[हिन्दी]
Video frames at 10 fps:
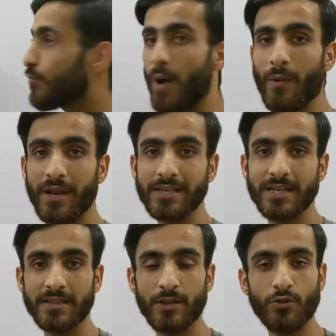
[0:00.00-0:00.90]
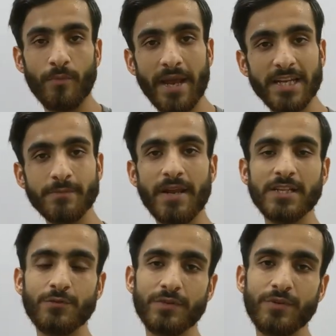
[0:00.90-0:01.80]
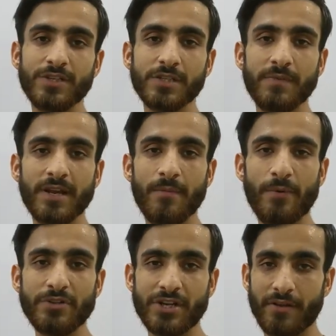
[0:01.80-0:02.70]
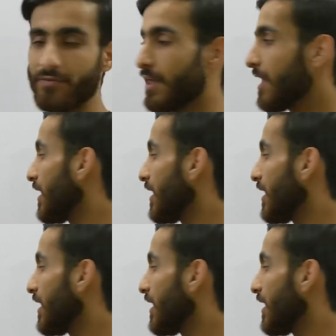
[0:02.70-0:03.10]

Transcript: टू पावर लग जाता है तो माइनस माइनस बीच इज़ बिकम पॉजिटिव